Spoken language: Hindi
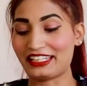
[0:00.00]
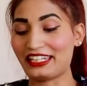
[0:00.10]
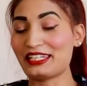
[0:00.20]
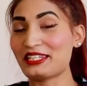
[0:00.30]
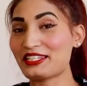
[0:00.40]

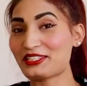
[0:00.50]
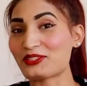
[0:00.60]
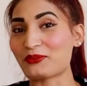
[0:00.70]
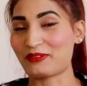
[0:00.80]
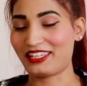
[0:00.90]
ग्रीन
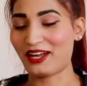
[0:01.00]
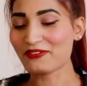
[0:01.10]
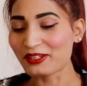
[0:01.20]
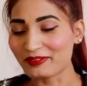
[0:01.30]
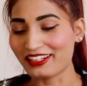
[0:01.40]
तो मेरा
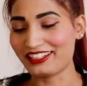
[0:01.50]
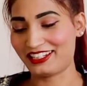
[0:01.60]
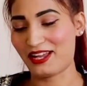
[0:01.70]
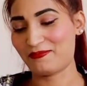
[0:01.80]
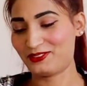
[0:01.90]
फेवरेट
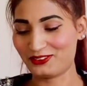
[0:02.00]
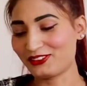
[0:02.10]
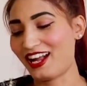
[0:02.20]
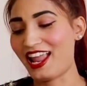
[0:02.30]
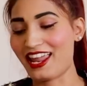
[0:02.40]
है आप लोगों
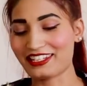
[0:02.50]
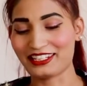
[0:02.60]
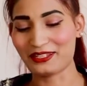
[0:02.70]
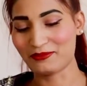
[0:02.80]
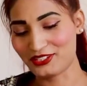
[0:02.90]
का है कि
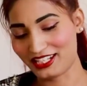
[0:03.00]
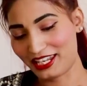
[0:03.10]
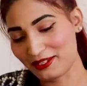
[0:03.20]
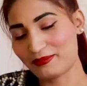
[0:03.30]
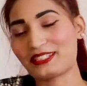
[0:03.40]
नहीं मुझे
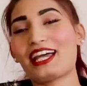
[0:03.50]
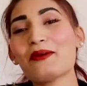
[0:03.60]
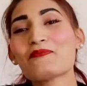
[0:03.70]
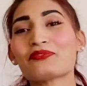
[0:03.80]
नहीं पता